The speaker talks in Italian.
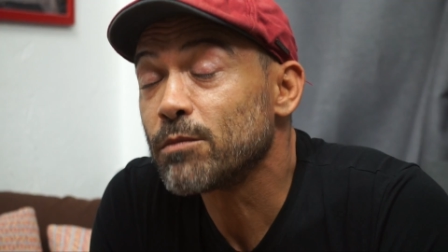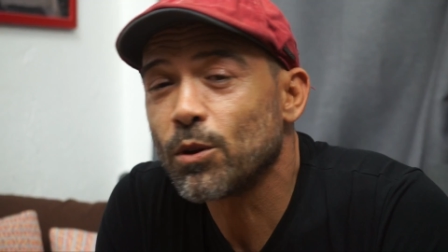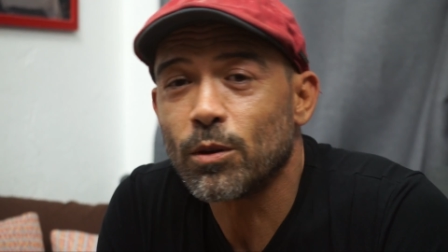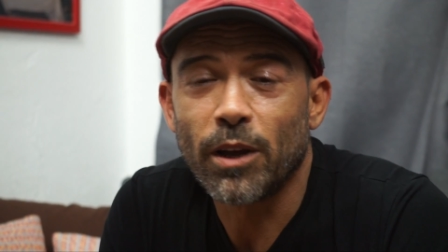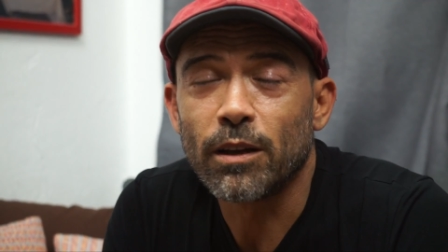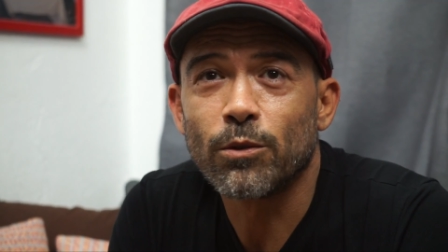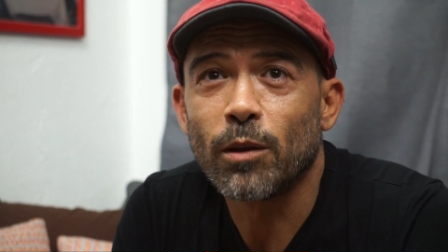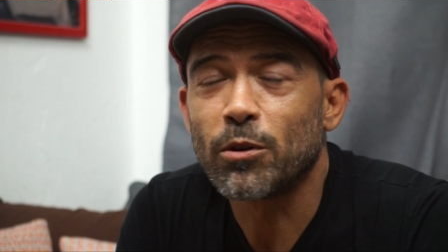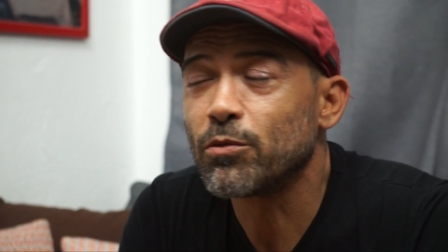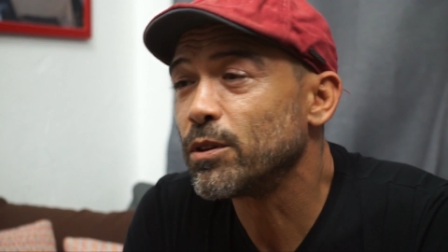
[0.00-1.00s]
secondo me, in una
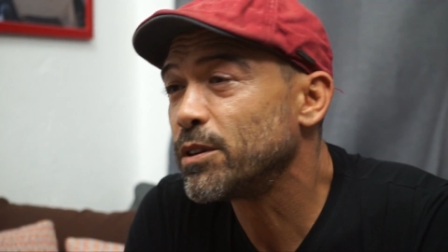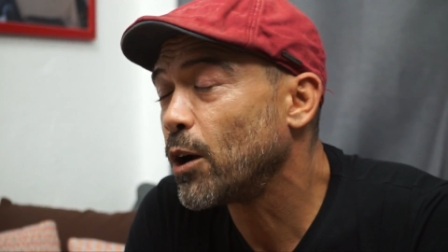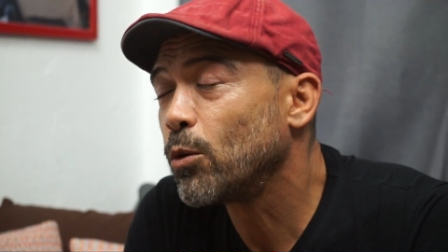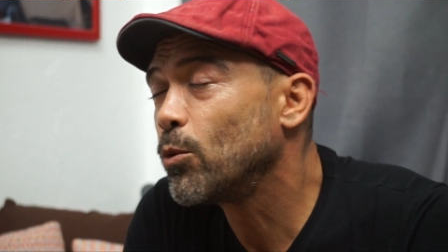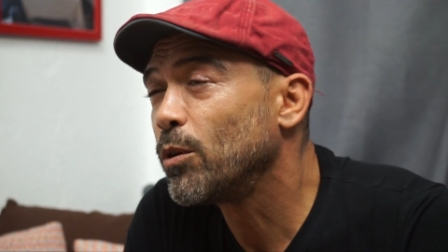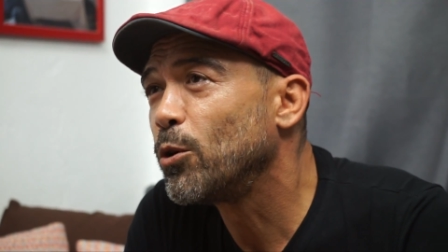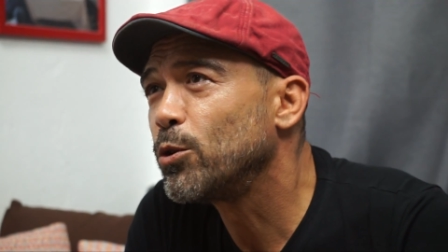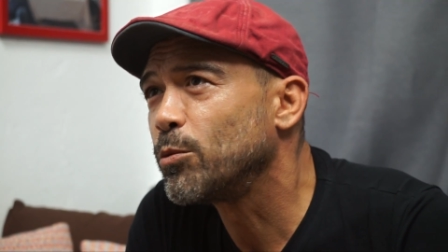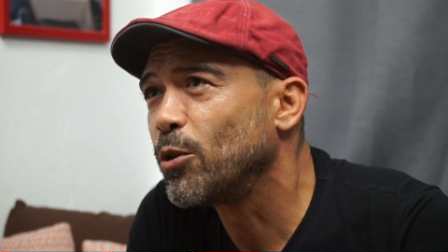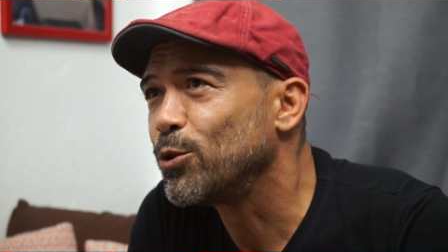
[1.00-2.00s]
profondità comunque
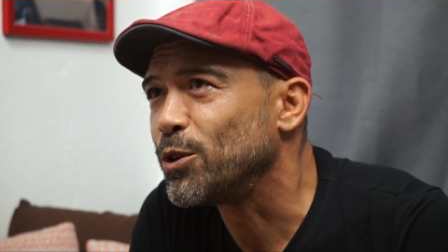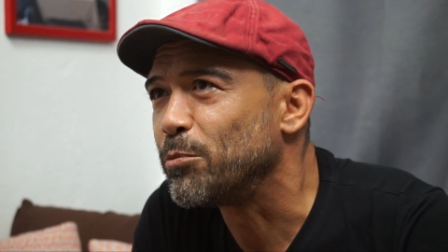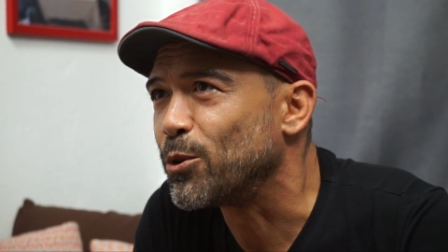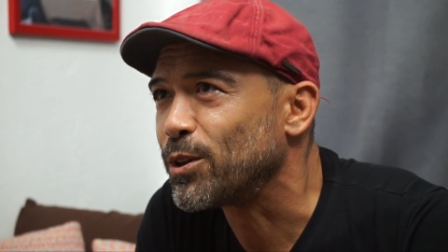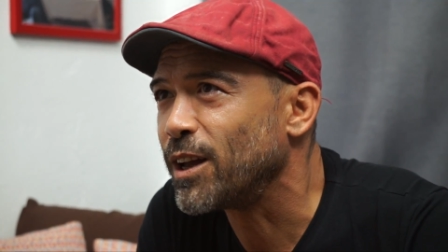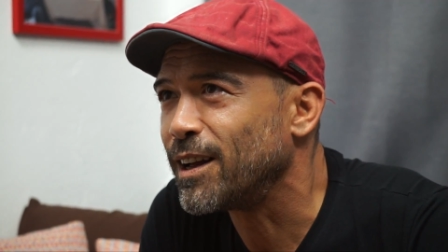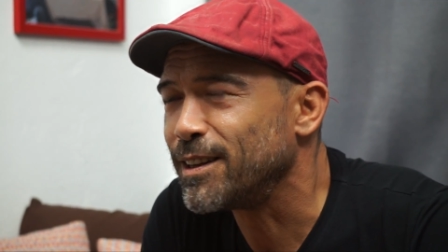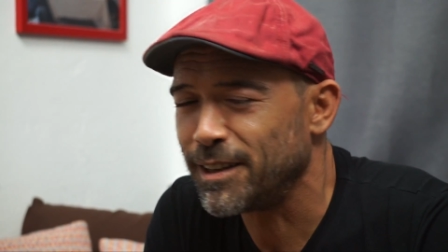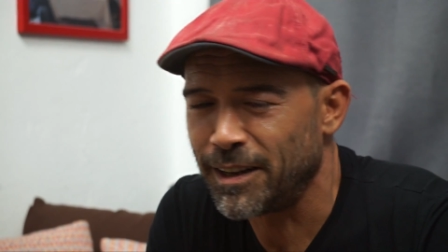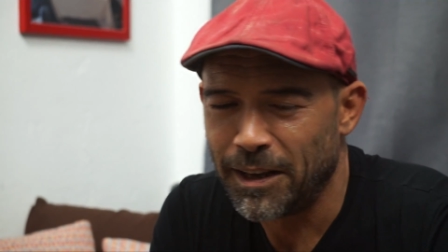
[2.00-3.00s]
molto molto
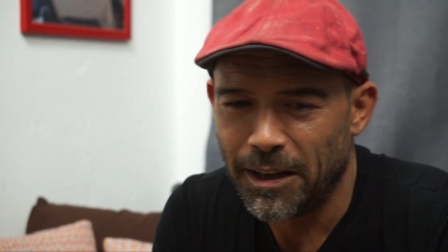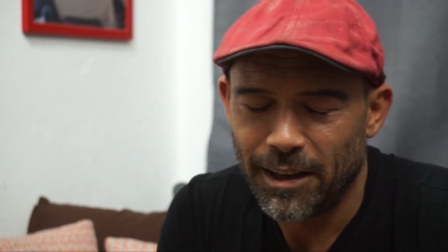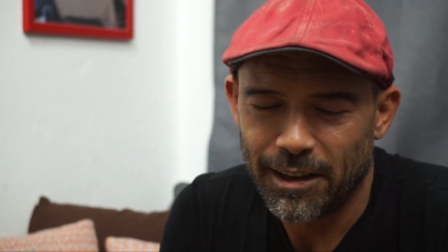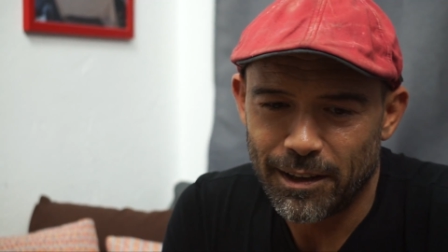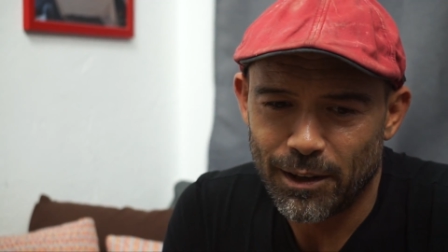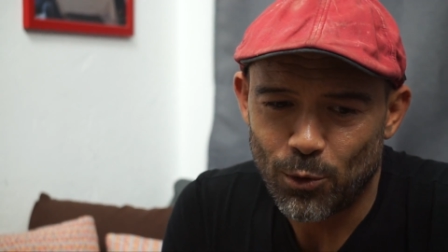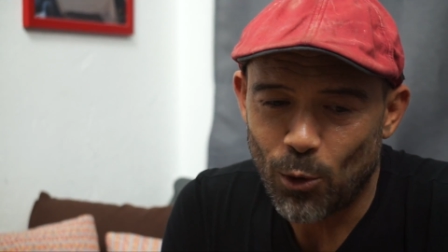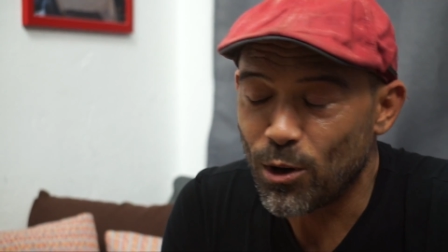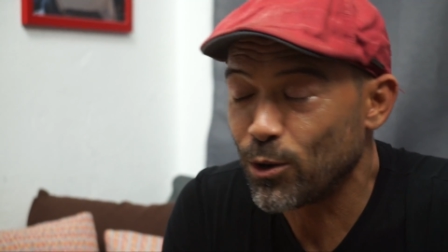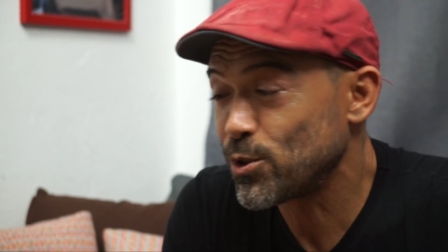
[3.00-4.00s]
importante, eh, una
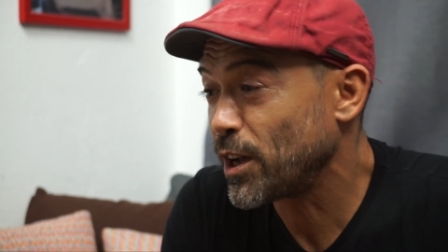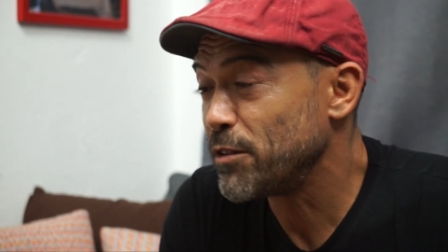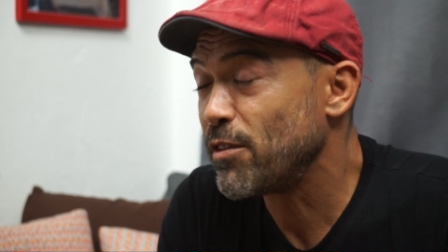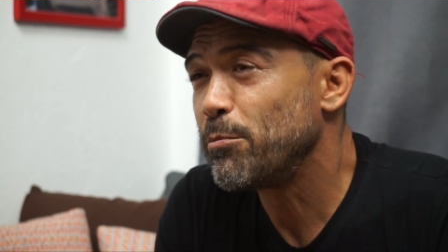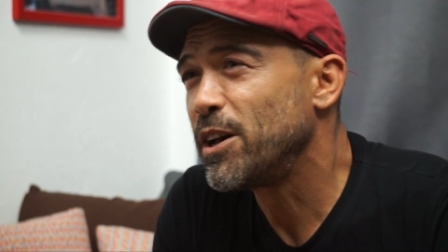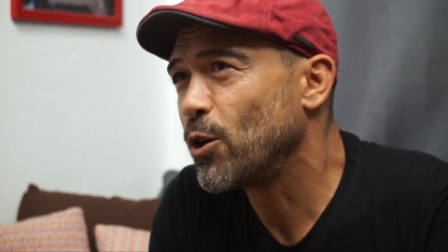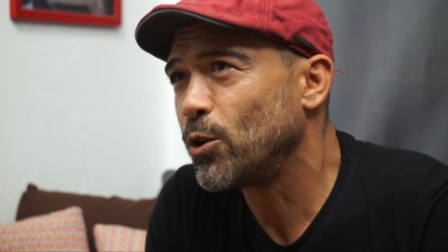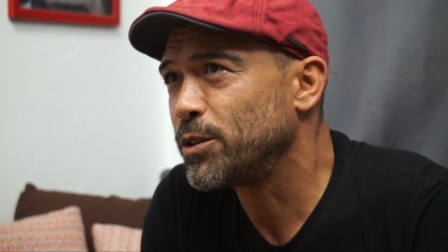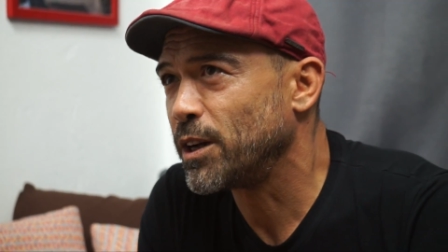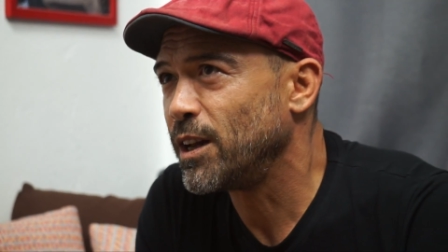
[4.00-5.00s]
qualcosa che va ben oltre